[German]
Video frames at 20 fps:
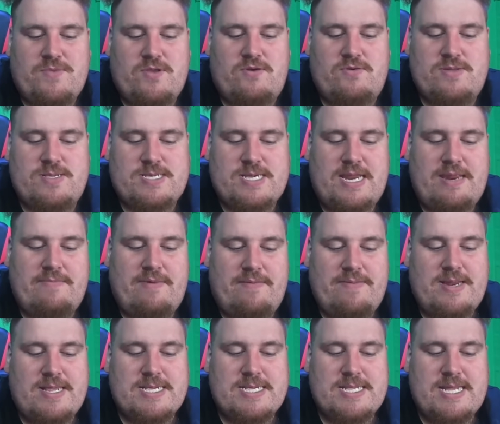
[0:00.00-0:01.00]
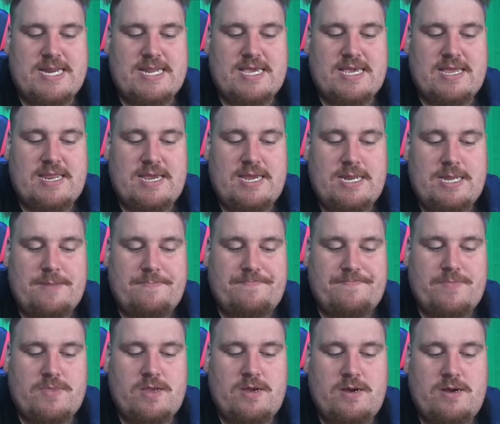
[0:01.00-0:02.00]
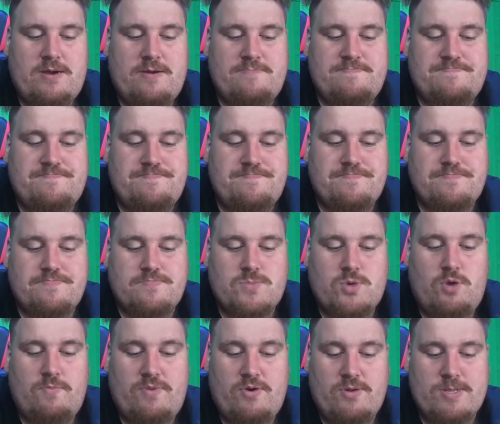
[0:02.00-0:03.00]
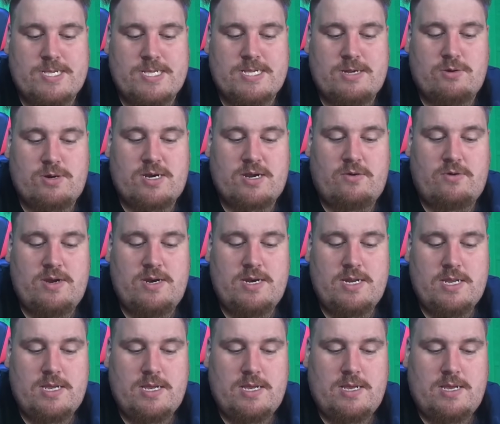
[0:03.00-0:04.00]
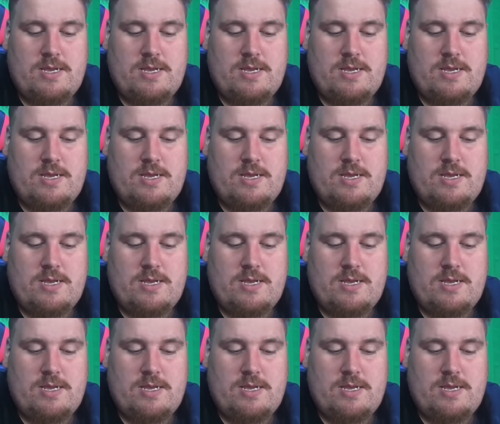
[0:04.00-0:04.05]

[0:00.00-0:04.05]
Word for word: Und seitdem habe ich dieses Ladegerät ähm, und benutze es auch dauernd.